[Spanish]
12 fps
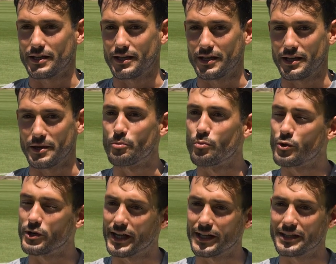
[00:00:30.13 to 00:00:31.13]
eh,
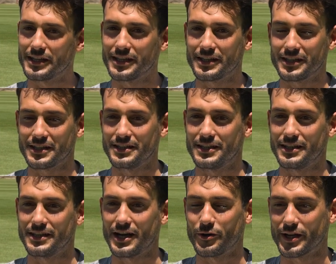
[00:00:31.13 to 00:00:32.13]
muy grande
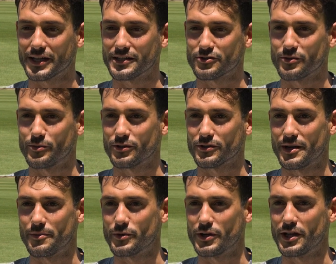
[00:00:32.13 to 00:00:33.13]
y ahora que somos
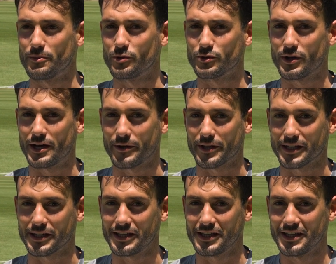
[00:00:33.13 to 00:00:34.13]
campeones del mundo la verdad
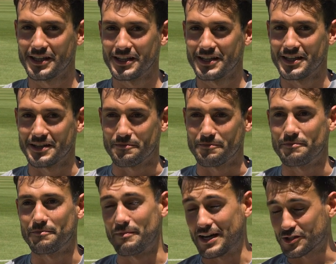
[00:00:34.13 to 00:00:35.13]
que
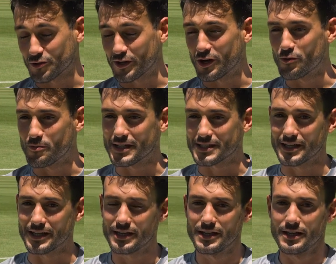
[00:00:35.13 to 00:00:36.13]
mayor aún va a
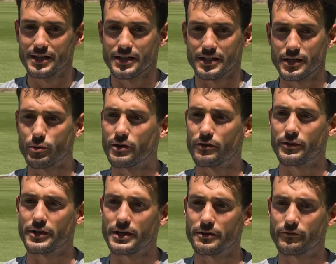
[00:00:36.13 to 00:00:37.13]
ser. Y bueno,
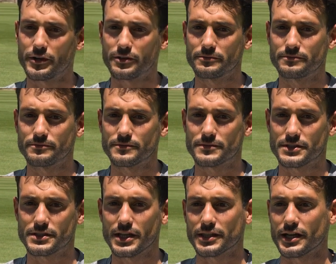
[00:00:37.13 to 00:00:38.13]
fueron
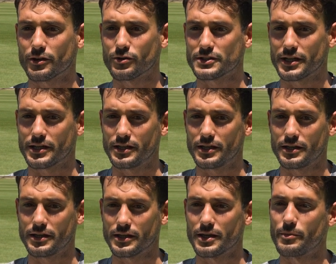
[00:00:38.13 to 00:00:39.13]
ciertas cosas
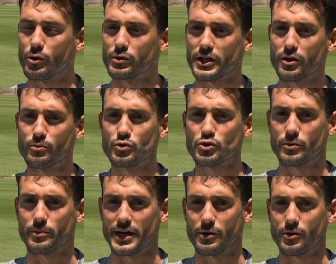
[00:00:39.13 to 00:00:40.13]
que, me gustaron mucho
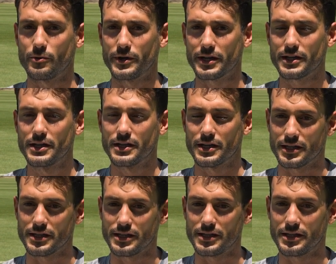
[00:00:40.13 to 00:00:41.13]
para volver
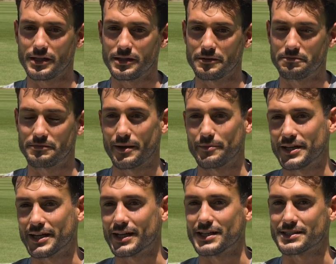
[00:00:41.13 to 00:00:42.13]
y
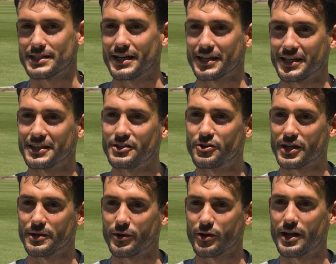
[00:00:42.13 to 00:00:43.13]
también agradecer a Argentino
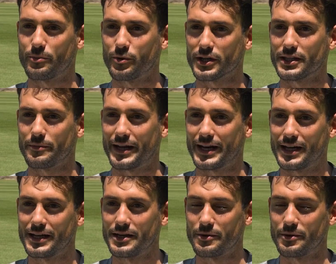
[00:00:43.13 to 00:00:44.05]
que me abrió la puerta para